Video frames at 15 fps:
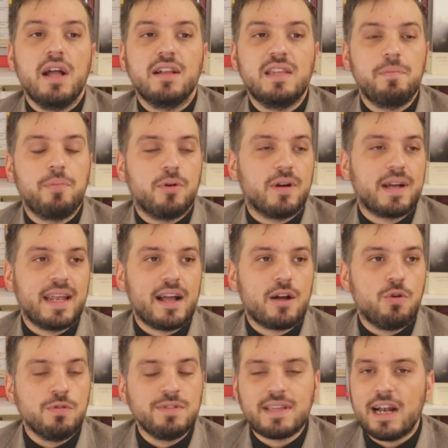tipo che
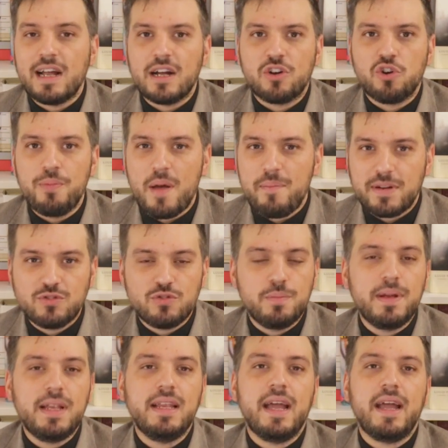racconta come ha preso il
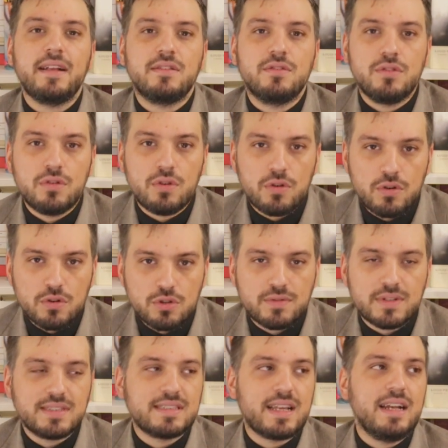biglietto,
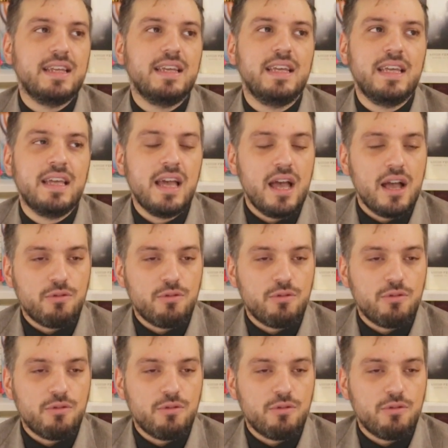dove sta lì,